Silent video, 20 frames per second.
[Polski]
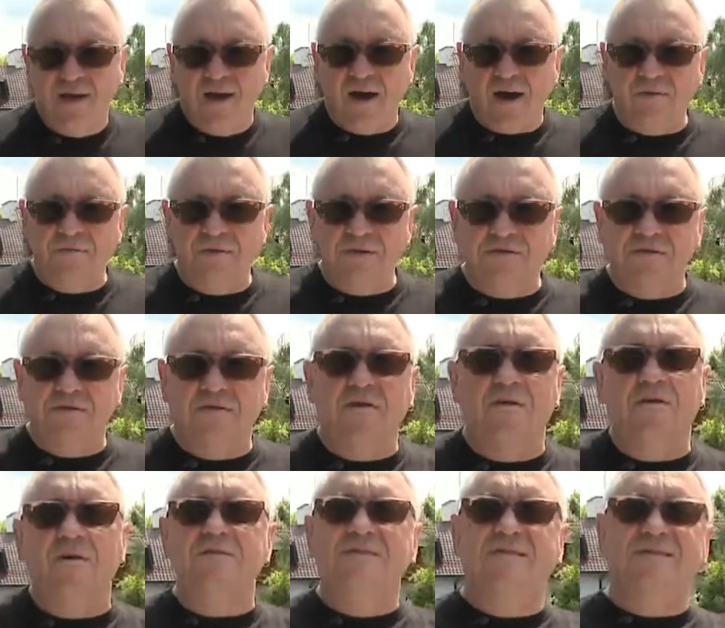A więc
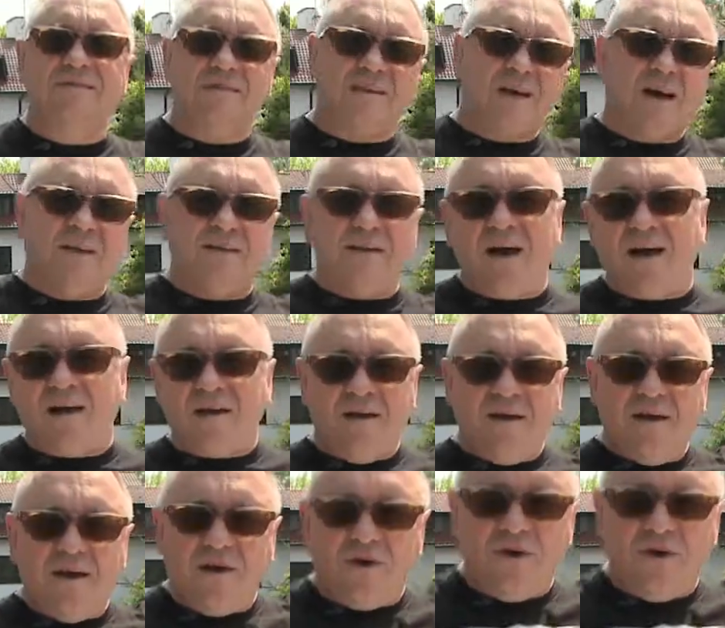troska nagle